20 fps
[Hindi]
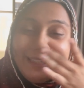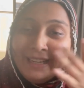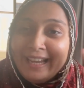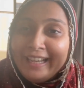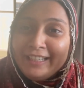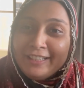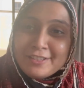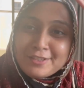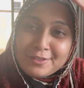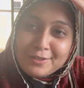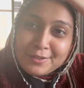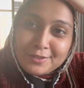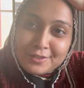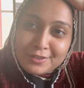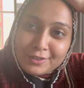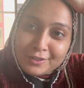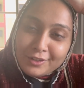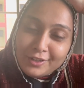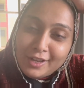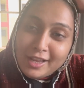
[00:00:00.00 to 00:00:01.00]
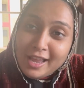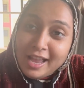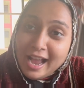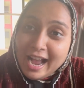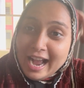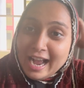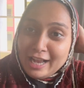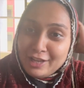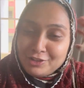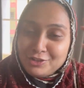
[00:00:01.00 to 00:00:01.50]
डायरीज़ दोस्तों
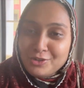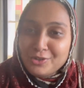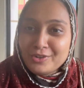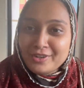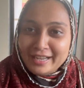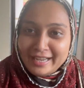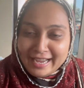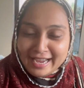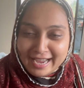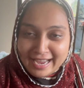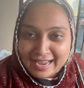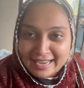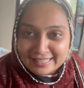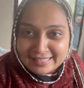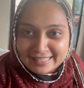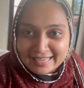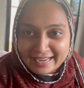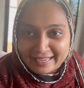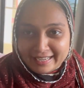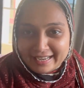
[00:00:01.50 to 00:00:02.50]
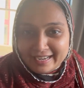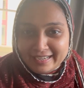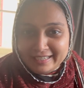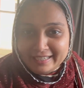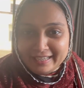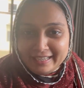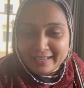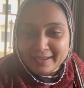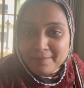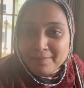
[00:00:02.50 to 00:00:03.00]
आज हो गया है
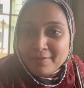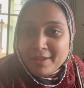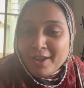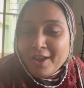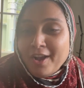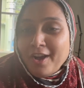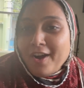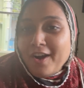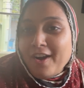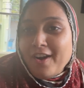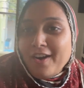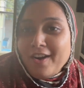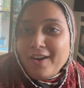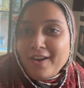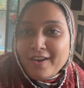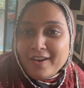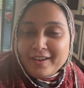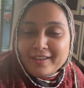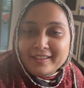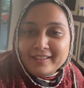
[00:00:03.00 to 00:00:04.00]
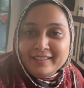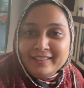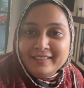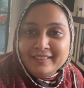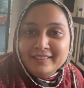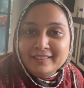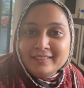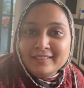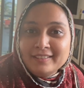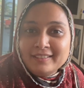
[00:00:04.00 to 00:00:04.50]
सेकेंड डे और
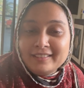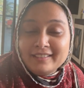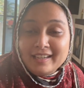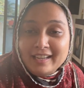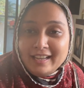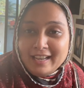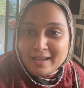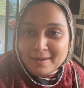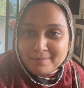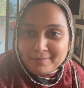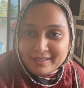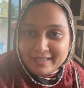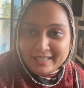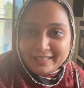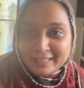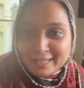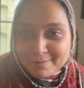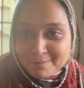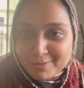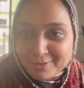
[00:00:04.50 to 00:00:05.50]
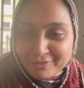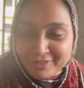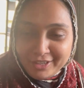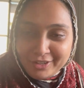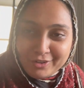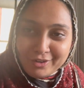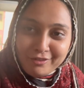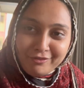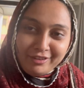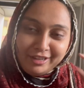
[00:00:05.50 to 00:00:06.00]
कल हम गए थे मूवी
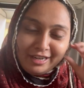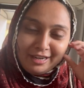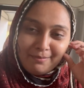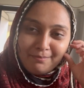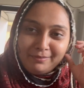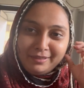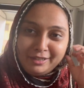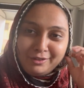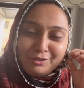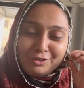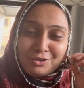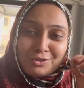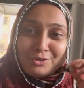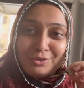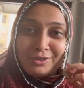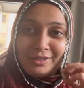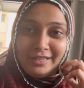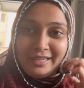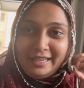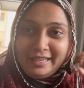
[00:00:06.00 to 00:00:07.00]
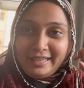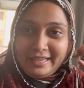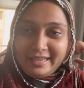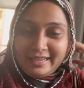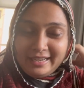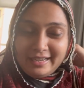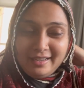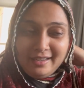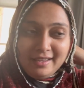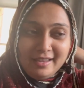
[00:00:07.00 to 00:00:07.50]
को फिर हमने कुछ शूट नहीं
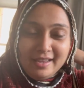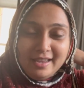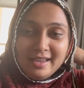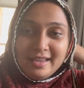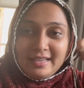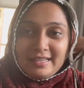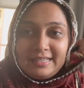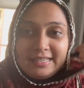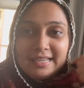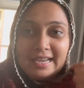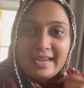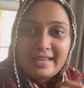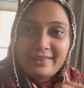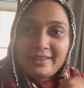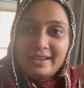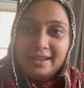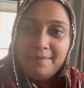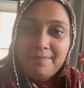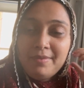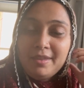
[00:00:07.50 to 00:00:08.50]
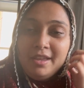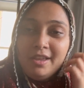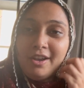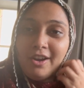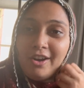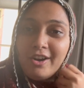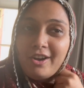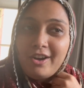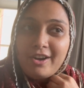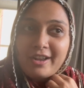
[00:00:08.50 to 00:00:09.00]
किया ज़्यादा
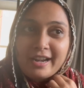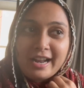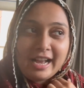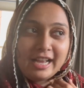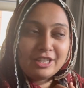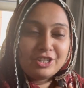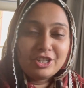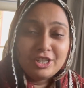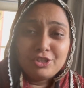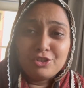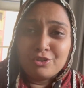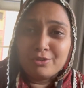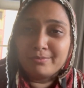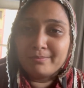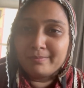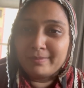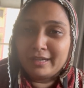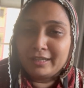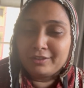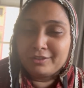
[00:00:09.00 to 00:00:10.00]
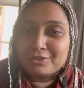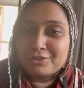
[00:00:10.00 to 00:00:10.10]
और आज है जुम्मा तो